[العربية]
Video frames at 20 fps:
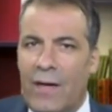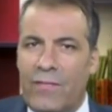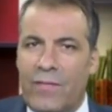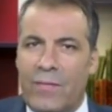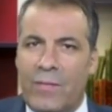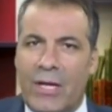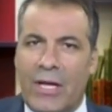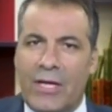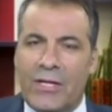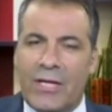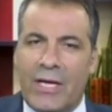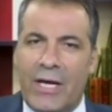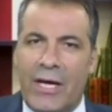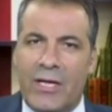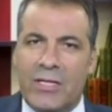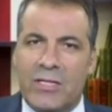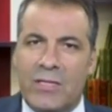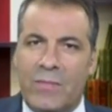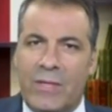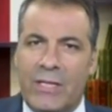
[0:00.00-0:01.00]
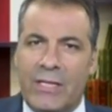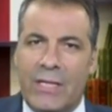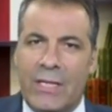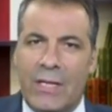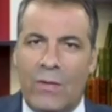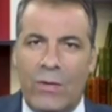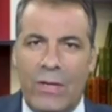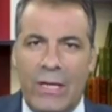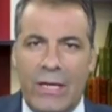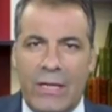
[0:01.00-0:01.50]
في مناطق خارج المدينة
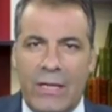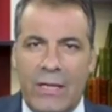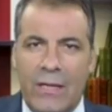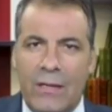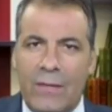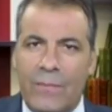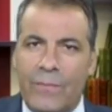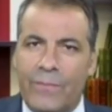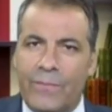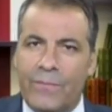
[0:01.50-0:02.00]
ولكن